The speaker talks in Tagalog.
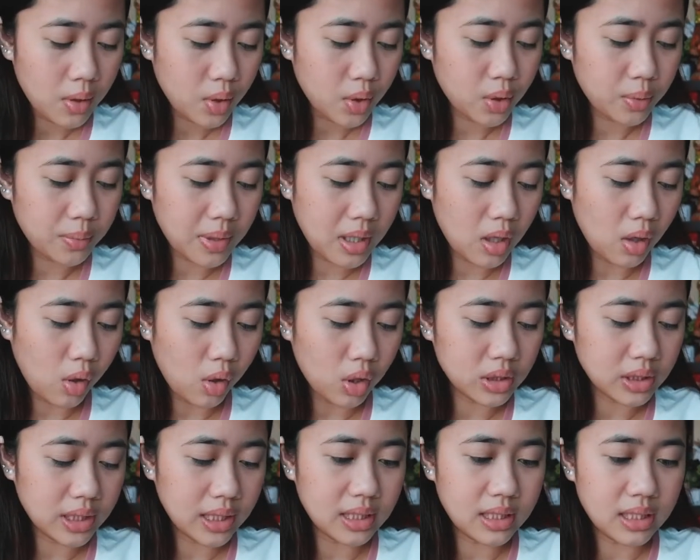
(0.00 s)
yung mga
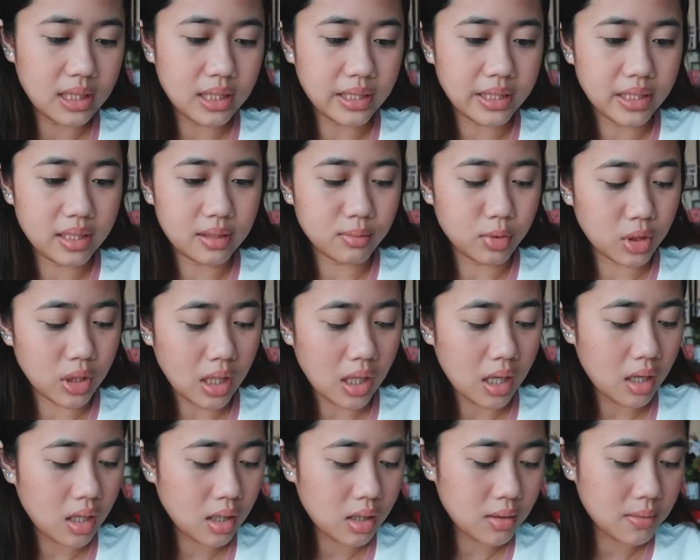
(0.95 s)
konting nilagyan mo
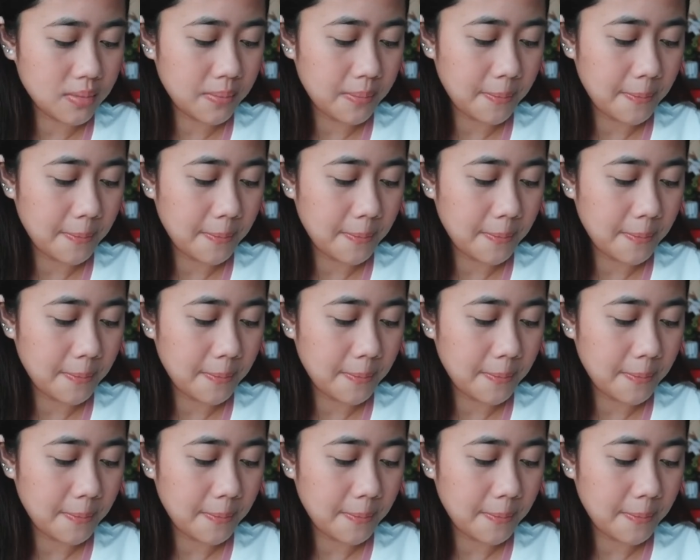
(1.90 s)
ng